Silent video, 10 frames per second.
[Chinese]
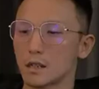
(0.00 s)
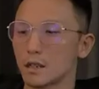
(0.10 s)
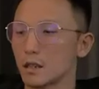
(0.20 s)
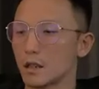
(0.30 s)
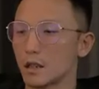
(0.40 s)

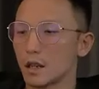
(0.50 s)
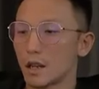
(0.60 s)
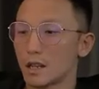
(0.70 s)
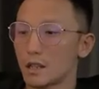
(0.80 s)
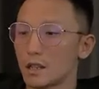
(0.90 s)
先从
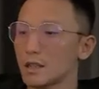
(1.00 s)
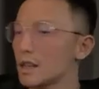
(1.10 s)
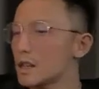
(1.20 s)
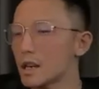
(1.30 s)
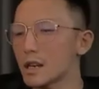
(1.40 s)
做得好的
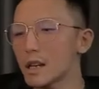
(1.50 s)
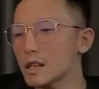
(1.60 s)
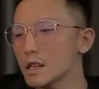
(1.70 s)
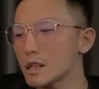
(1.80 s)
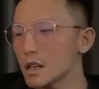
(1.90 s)
地方讲
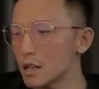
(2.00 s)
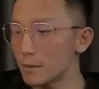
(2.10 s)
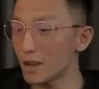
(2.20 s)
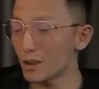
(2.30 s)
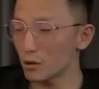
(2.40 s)
起，
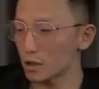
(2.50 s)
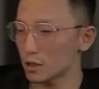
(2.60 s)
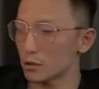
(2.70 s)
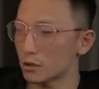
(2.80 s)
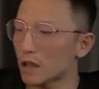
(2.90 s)
可以
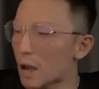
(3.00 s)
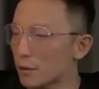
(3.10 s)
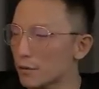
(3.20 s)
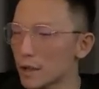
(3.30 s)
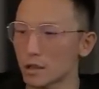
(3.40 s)
帮助他
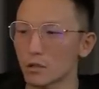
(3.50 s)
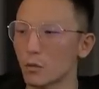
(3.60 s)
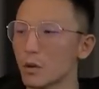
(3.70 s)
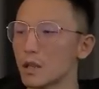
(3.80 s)
恢复自信。